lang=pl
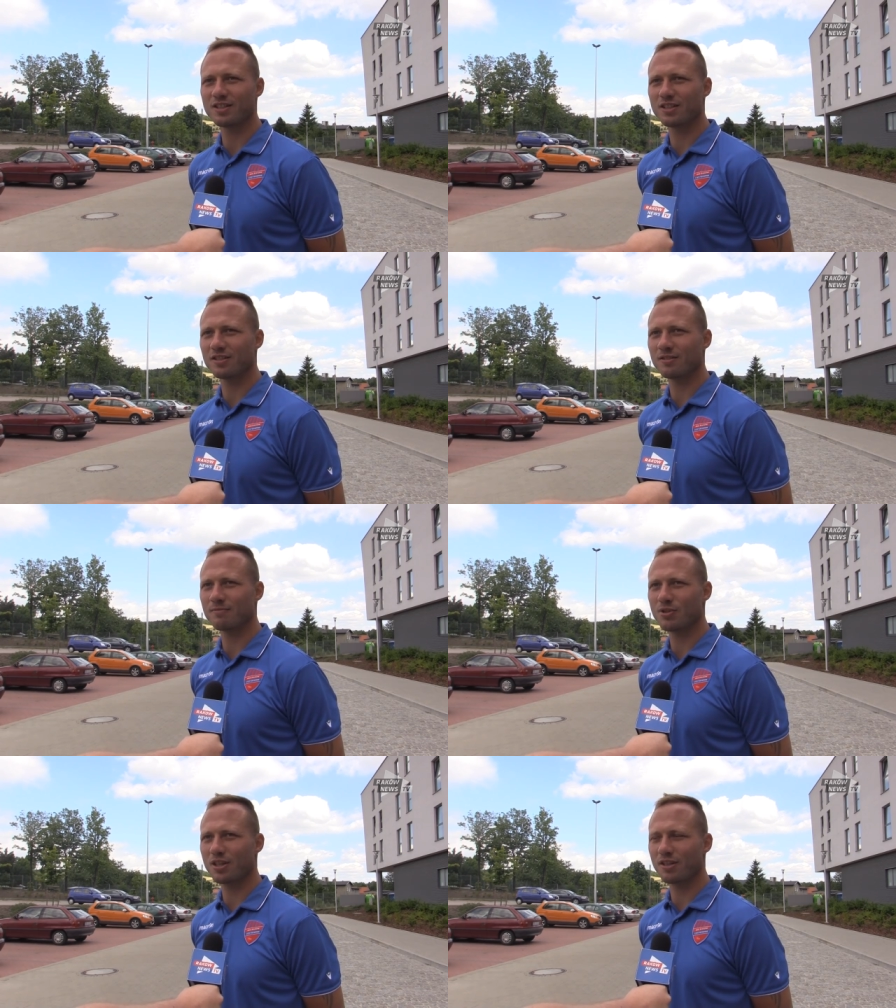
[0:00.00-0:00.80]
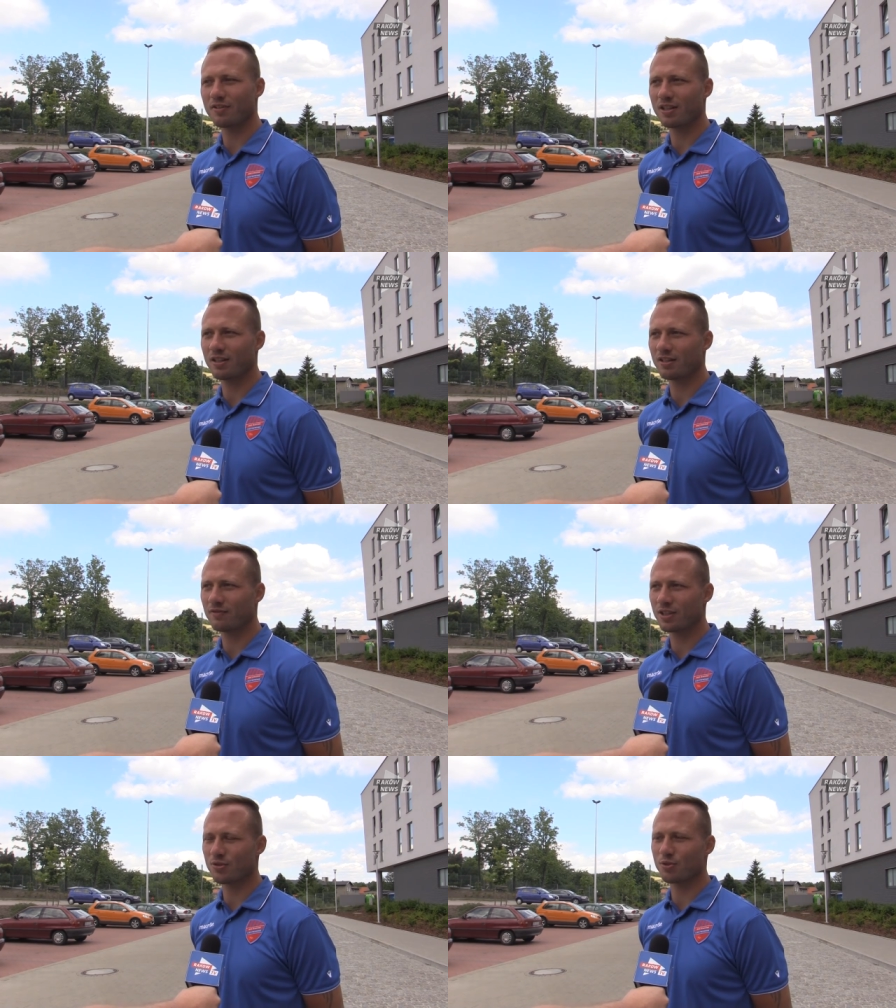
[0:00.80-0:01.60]
e, że przegrywa
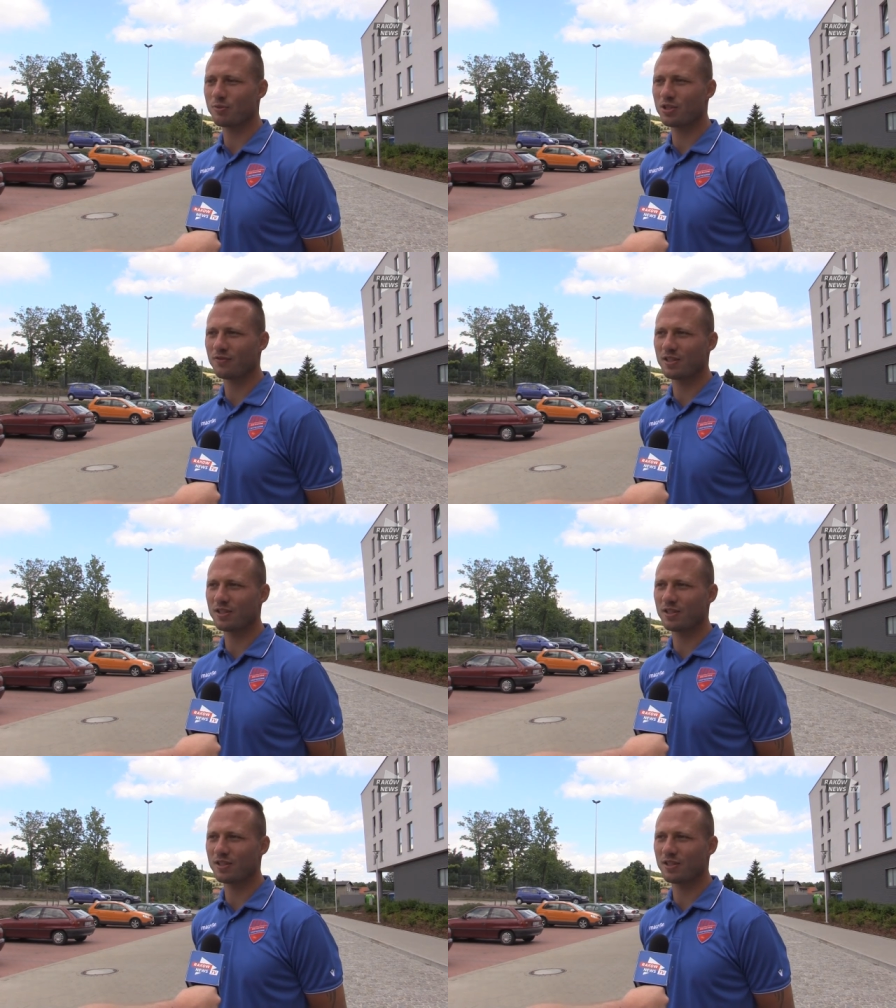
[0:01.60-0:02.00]
większość meczy